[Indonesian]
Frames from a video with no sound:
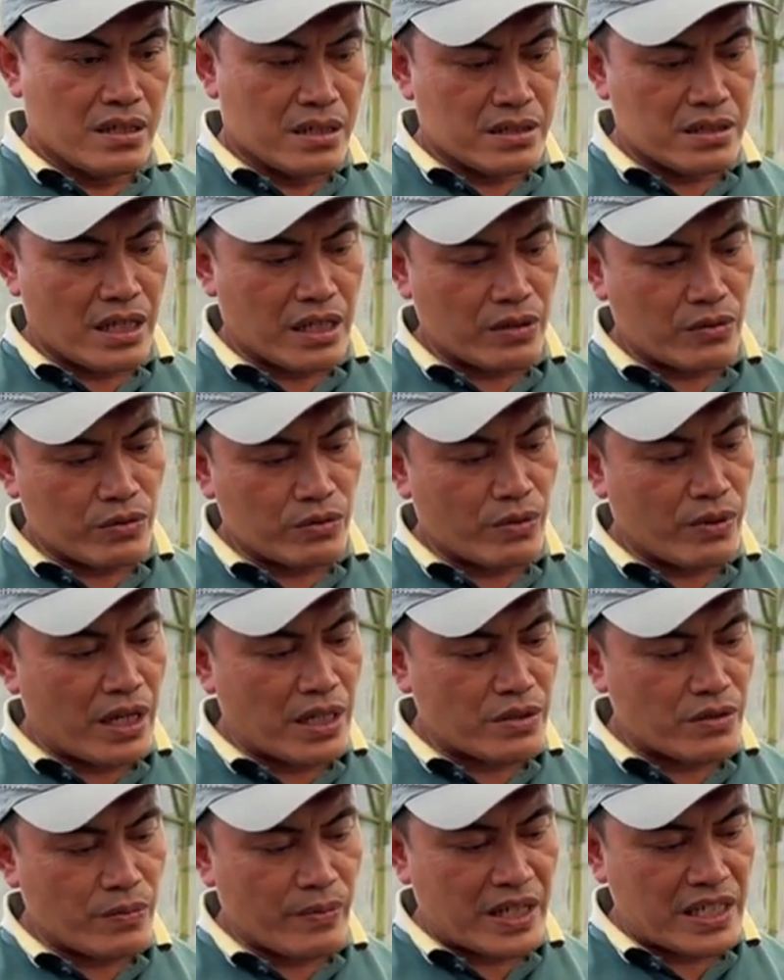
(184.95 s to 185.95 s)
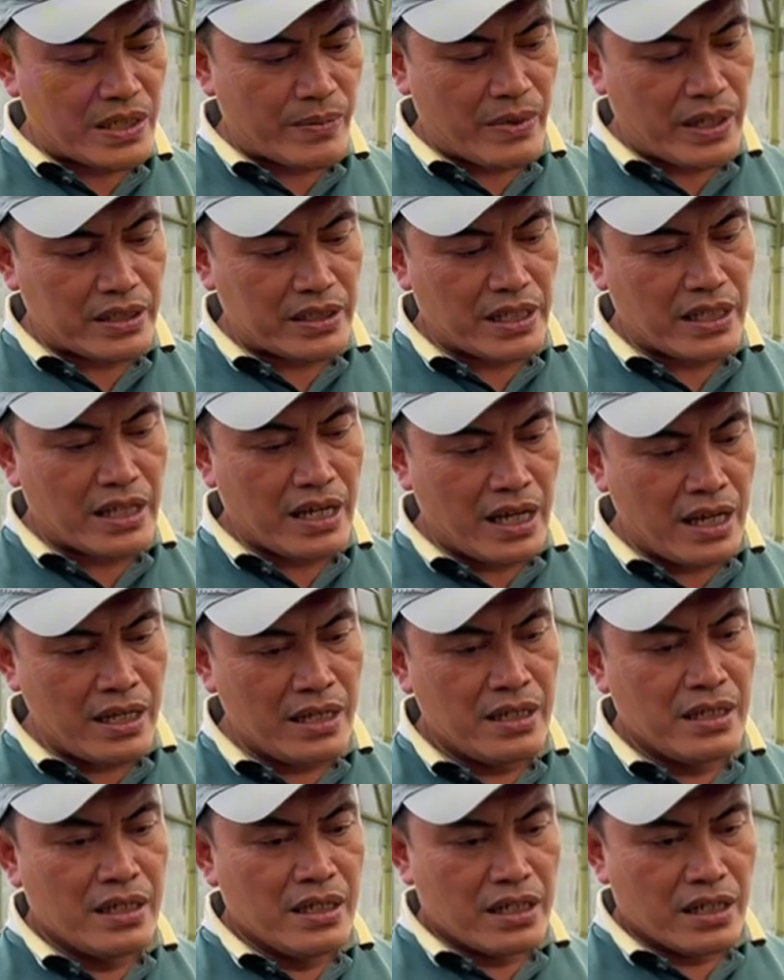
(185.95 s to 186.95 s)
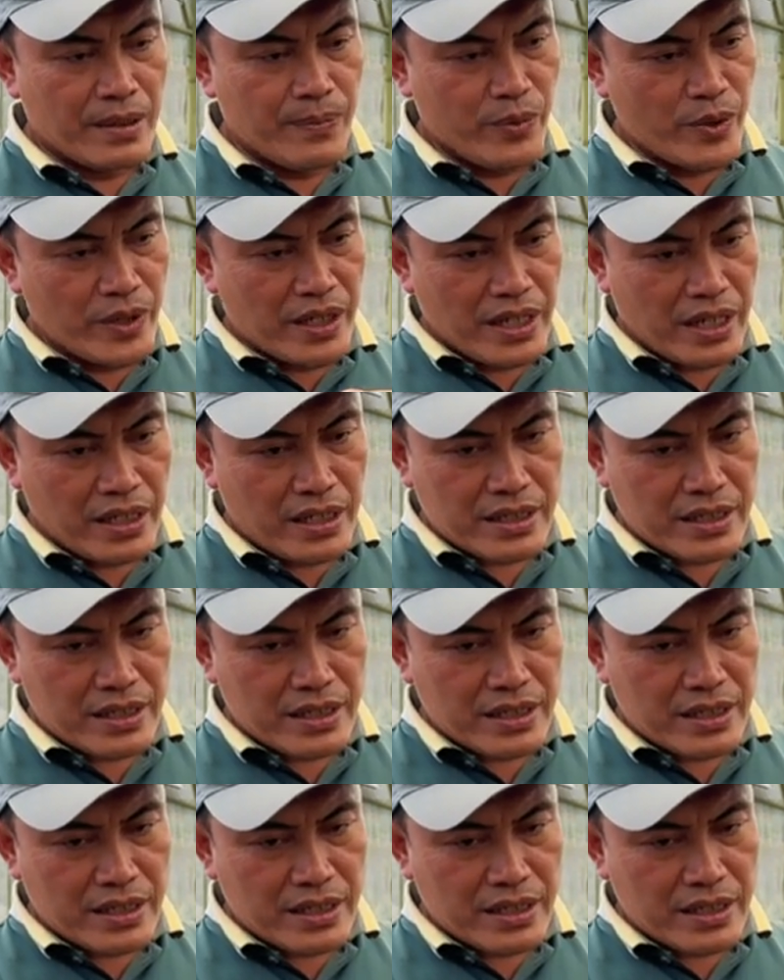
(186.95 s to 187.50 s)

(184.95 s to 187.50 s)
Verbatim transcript: satu tunas itu maksimal tiga, kemudian